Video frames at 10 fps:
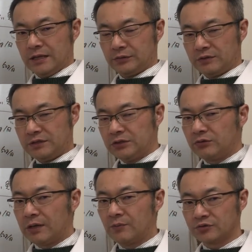あと胃
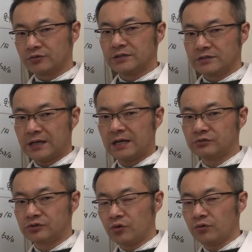とかもそうですね
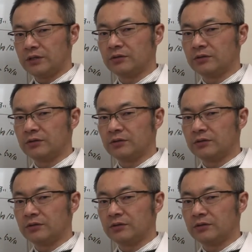各臓